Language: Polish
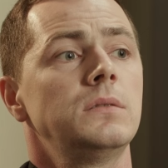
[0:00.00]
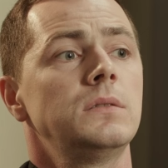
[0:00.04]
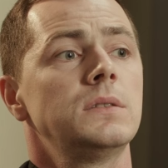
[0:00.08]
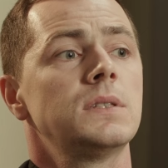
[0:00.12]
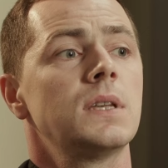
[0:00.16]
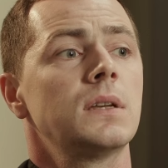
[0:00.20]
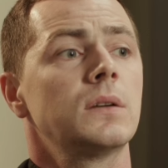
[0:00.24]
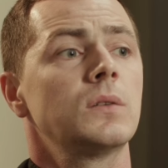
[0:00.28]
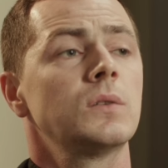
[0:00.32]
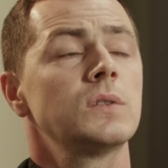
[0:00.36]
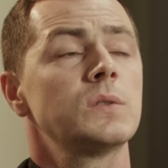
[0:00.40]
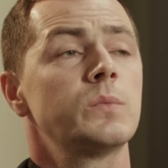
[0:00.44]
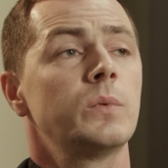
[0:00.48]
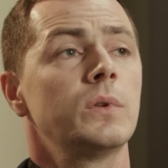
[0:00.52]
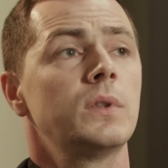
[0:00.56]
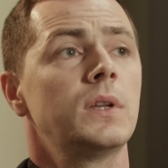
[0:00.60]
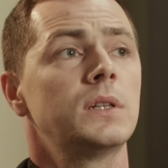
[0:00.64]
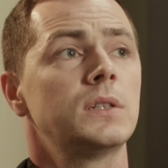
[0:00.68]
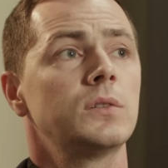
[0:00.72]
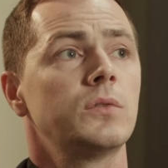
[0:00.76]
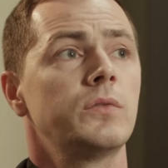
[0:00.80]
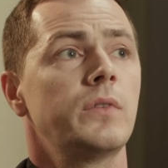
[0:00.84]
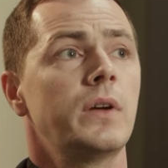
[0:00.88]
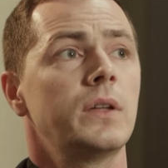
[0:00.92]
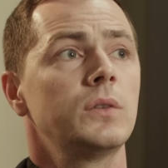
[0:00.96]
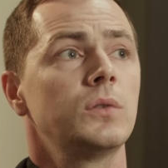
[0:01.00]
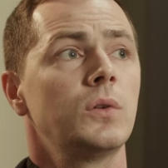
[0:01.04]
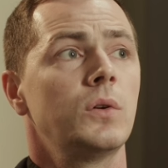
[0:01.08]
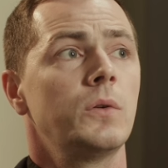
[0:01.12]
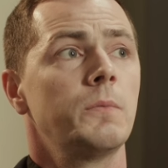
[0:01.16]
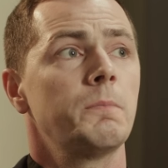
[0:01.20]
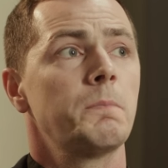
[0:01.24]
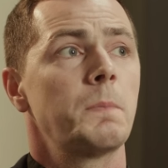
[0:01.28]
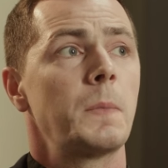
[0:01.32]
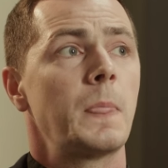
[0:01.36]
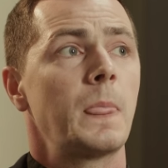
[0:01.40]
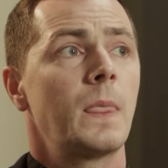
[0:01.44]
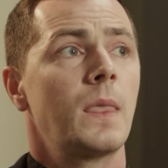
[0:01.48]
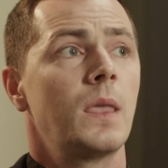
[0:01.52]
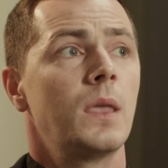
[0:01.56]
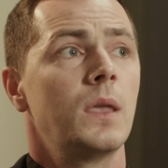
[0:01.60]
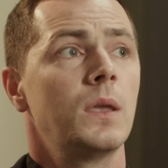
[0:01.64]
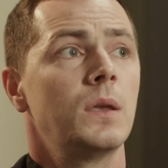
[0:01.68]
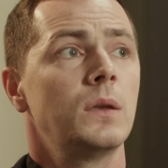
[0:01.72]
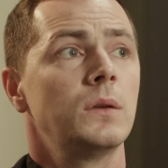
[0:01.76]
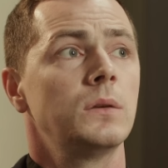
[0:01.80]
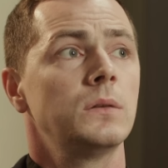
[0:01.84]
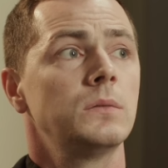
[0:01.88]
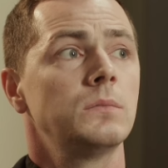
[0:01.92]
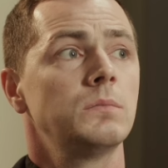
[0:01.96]
Y, zagospodarowano
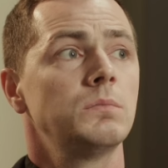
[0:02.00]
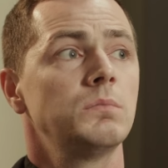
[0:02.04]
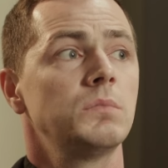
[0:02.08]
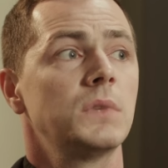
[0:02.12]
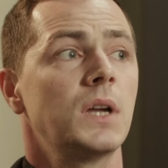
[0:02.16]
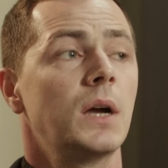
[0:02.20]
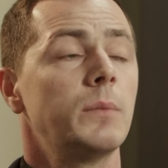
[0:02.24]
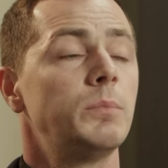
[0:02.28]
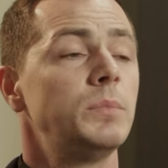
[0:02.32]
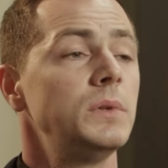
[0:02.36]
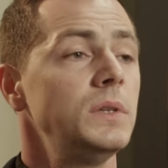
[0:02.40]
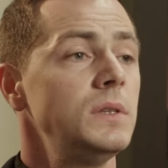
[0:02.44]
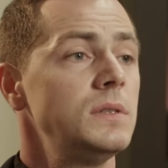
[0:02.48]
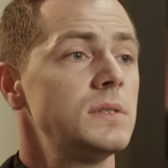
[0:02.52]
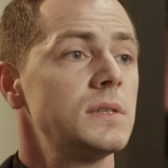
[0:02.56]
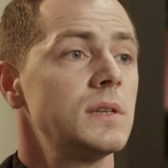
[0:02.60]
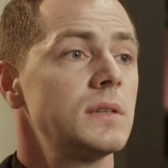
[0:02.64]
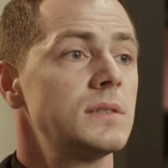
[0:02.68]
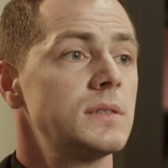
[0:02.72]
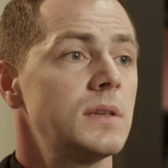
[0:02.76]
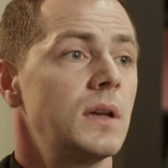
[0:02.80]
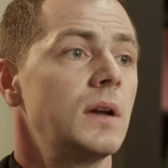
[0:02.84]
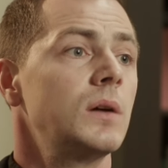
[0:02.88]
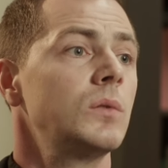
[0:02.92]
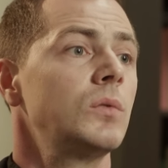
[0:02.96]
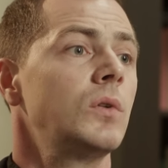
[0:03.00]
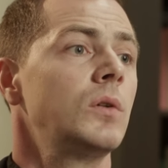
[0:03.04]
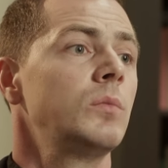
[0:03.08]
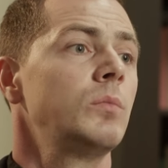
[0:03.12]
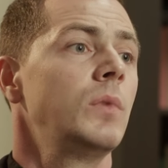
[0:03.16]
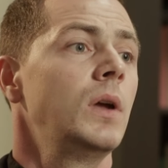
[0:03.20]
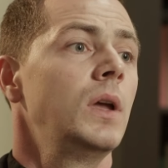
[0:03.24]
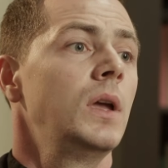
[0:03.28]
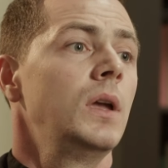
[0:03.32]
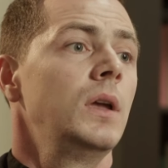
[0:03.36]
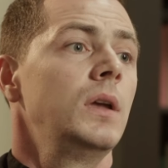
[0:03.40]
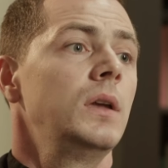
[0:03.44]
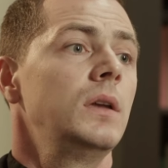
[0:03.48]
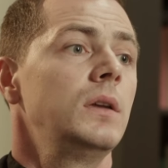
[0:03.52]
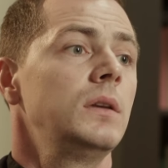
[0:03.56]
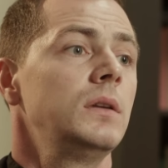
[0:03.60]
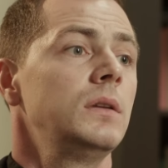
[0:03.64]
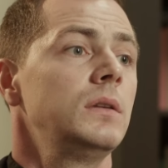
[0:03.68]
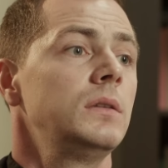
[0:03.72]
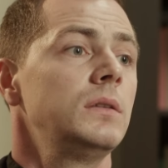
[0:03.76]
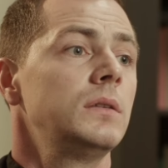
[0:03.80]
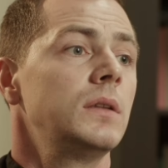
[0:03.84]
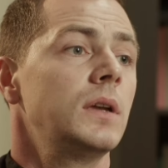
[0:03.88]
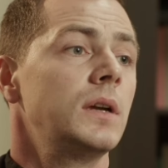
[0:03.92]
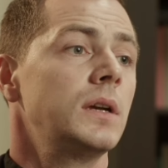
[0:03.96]
y, kaplicę całą y,
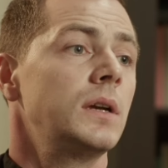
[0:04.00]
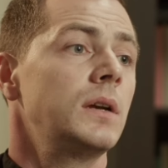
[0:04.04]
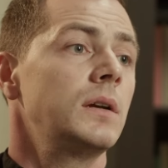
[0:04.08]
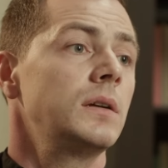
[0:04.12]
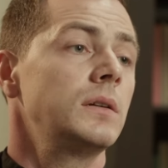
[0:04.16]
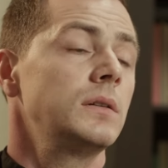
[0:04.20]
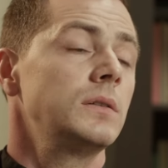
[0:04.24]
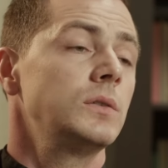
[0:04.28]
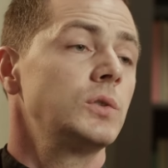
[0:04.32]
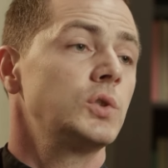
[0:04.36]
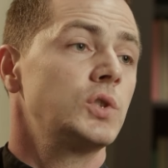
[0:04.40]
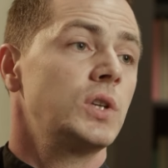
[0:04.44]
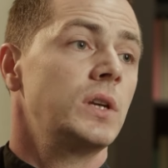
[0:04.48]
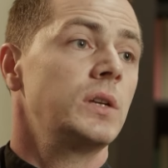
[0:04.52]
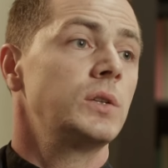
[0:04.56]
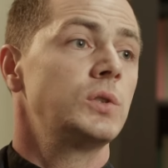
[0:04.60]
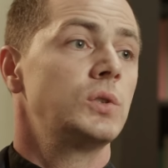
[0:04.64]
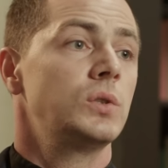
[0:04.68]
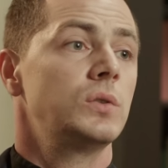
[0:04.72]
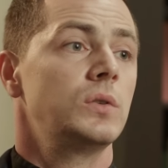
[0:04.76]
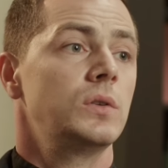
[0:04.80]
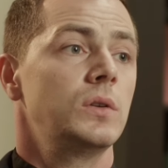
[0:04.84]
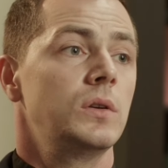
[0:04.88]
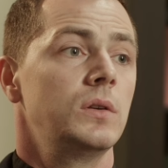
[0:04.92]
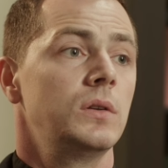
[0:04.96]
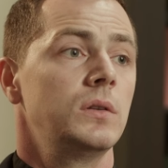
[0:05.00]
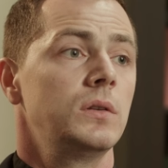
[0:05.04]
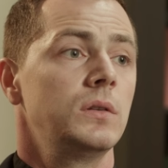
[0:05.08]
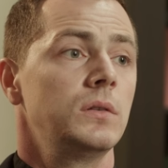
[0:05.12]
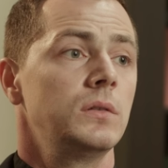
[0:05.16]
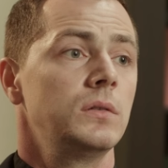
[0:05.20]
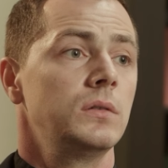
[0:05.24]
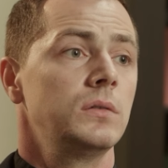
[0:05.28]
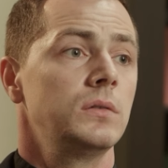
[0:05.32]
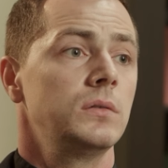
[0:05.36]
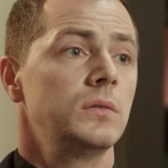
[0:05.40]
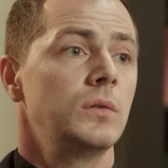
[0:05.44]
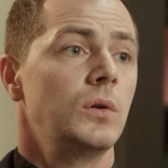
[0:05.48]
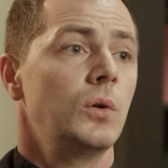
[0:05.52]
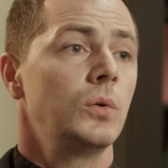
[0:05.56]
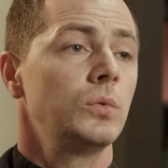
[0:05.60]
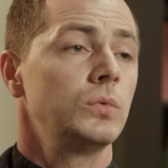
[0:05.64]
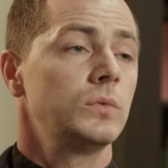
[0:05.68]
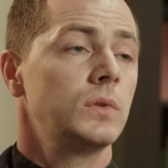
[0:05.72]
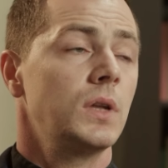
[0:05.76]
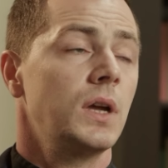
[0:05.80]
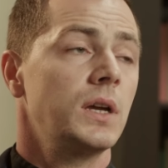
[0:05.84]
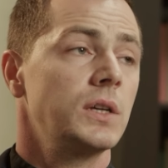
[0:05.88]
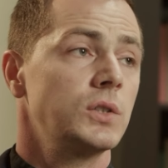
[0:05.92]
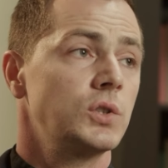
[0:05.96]
na rzecz
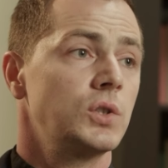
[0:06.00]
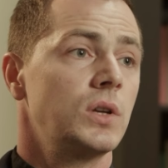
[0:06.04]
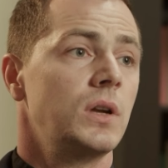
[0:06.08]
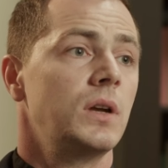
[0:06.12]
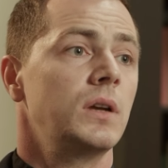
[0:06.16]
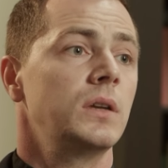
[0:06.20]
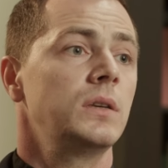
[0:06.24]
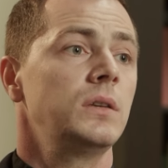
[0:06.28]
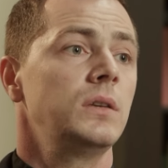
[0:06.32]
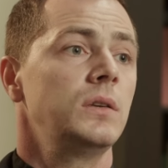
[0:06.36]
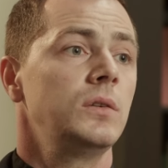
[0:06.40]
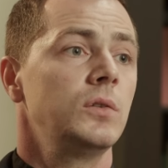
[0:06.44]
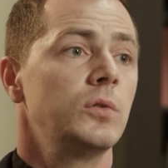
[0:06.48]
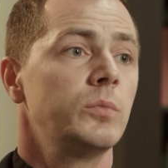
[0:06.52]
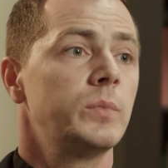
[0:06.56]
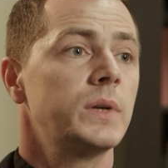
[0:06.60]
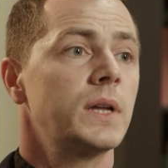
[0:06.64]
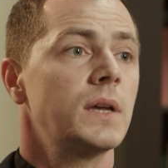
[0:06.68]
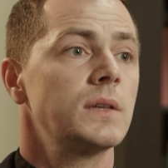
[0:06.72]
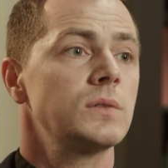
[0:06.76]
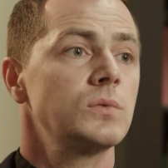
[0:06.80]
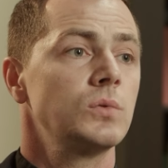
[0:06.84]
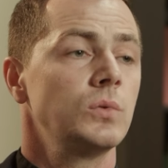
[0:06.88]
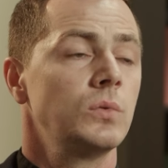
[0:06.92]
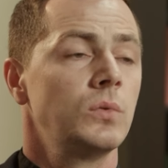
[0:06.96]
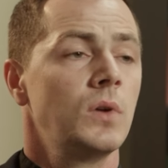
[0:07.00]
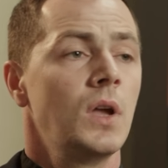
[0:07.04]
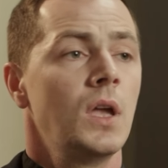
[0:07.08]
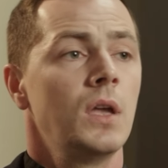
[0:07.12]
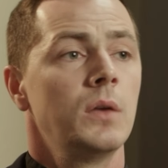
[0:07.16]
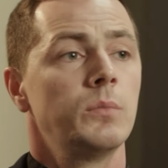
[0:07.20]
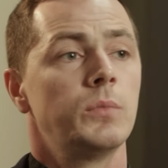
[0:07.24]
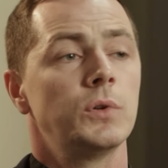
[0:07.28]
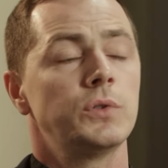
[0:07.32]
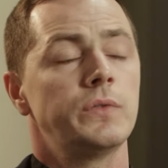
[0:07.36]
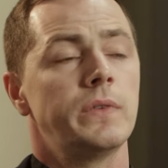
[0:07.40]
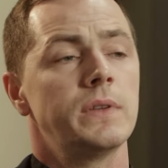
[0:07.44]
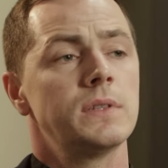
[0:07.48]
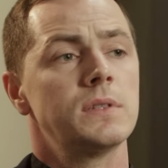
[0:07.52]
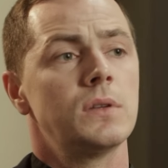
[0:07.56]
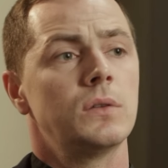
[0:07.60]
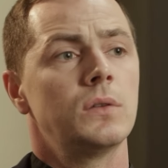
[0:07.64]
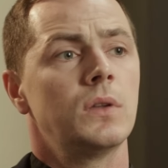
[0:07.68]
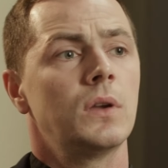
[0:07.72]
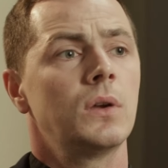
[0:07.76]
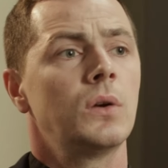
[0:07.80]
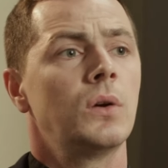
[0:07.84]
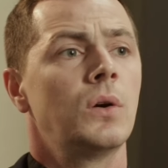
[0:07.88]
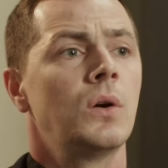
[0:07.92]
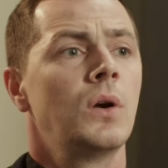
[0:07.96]
ołtarza i obrazu
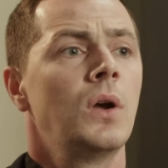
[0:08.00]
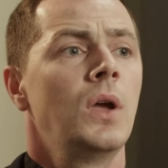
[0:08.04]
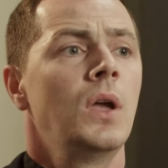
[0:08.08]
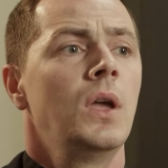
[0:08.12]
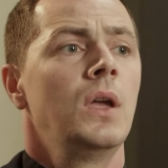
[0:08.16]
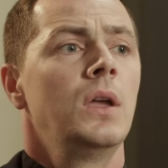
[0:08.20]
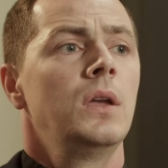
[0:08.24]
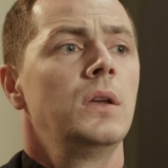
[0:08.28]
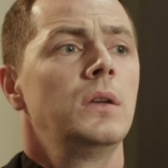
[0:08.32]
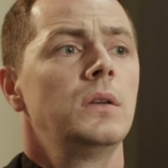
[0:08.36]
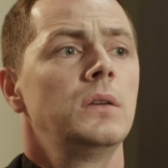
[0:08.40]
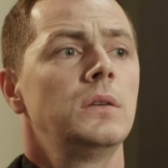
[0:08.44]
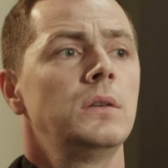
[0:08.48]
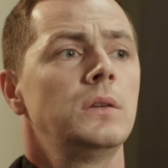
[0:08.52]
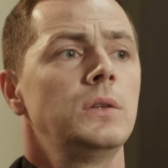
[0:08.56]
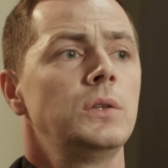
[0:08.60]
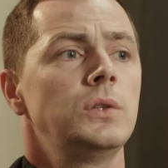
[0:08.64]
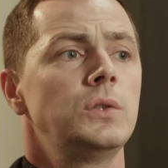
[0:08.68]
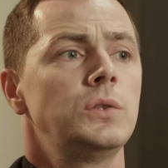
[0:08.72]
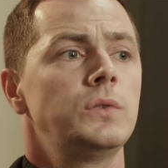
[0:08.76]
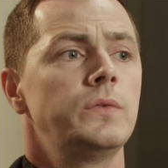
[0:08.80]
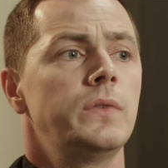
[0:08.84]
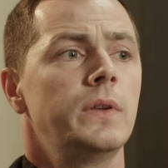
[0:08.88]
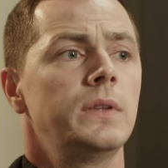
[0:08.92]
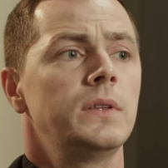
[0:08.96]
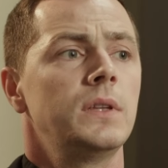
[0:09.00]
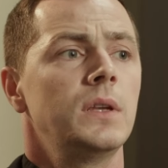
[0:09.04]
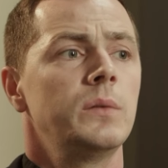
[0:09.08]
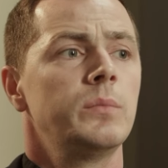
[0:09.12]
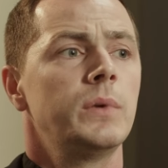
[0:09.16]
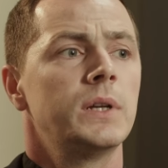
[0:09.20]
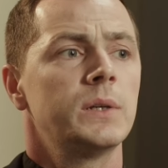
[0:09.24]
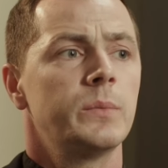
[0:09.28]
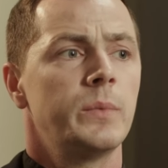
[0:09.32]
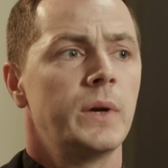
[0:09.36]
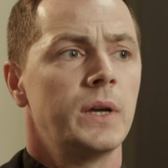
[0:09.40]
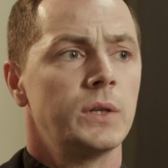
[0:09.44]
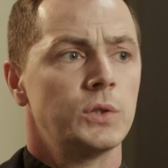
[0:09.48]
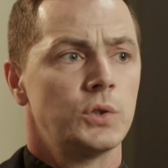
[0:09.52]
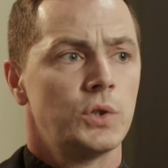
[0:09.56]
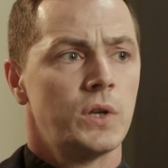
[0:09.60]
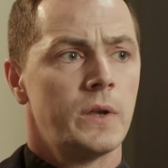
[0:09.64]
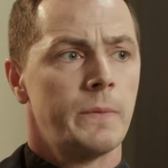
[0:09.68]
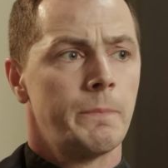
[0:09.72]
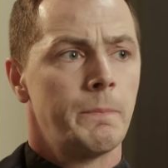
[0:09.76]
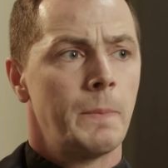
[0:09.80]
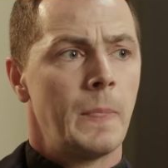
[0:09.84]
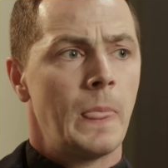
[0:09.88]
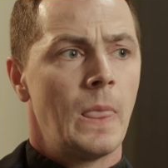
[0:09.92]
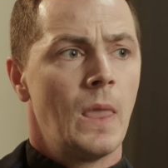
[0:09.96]
poświęconego świętej
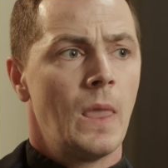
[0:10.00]
Barbarze.